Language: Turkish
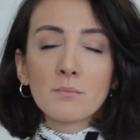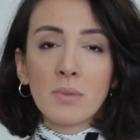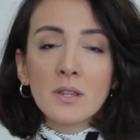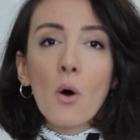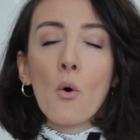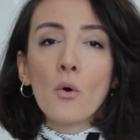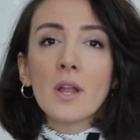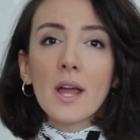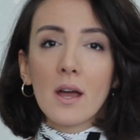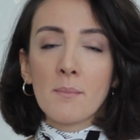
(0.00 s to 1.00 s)
Bana
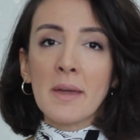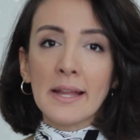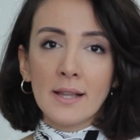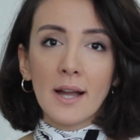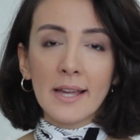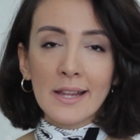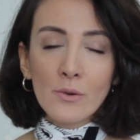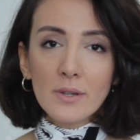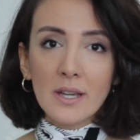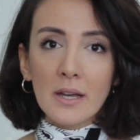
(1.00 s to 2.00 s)
öyle mailler
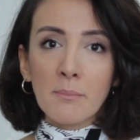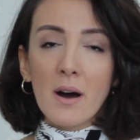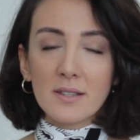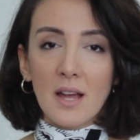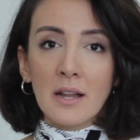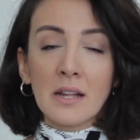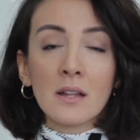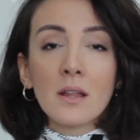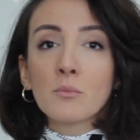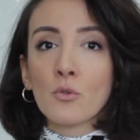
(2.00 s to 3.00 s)
geliyor ki bazen
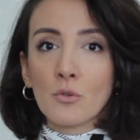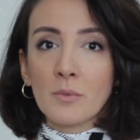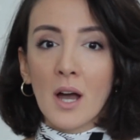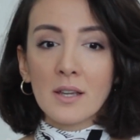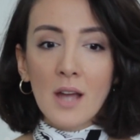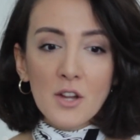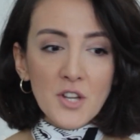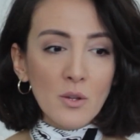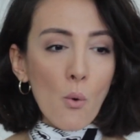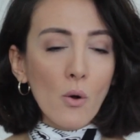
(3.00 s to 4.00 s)
inanamıyorum yani
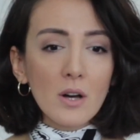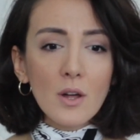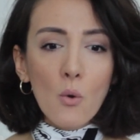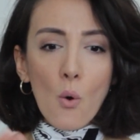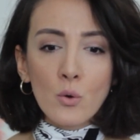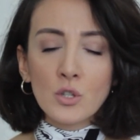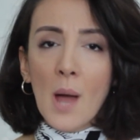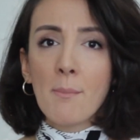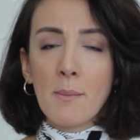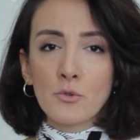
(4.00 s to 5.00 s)
gerçekten o kadar
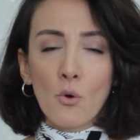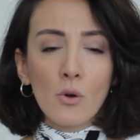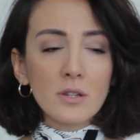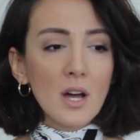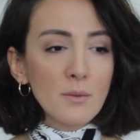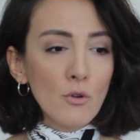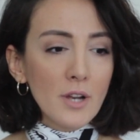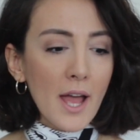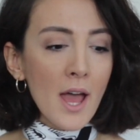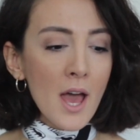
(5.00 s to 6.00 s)
özenmemiş, o kadar
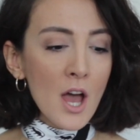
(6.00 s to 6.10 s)
böyle